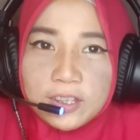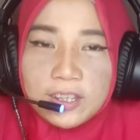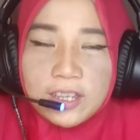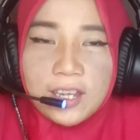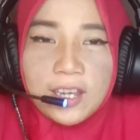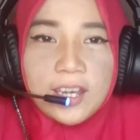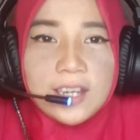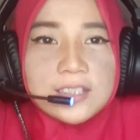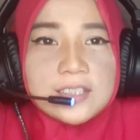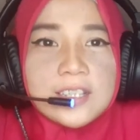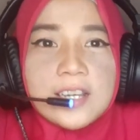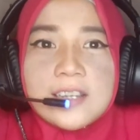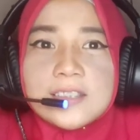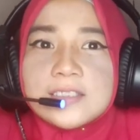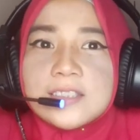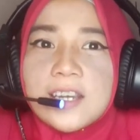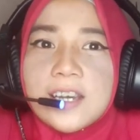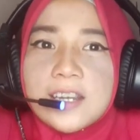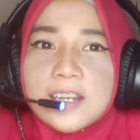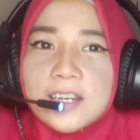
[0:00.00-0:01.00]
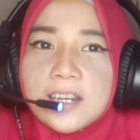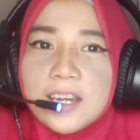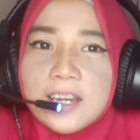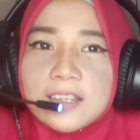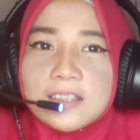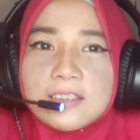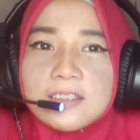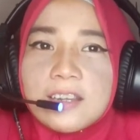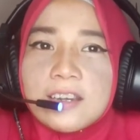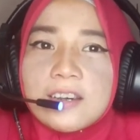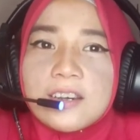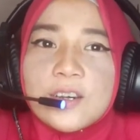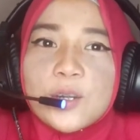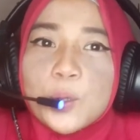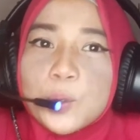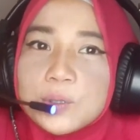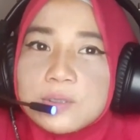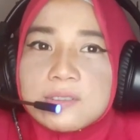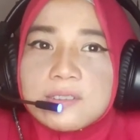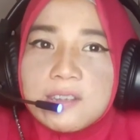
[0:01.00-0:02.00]
ya jajanan uh,
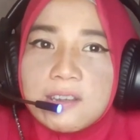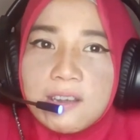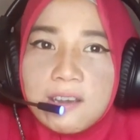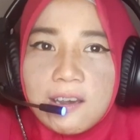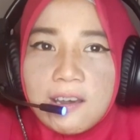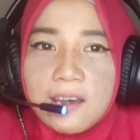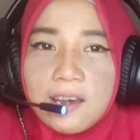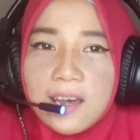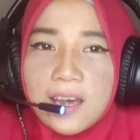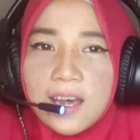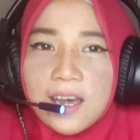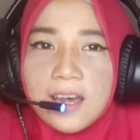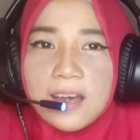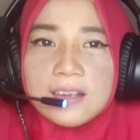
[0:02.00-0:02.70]
Rusia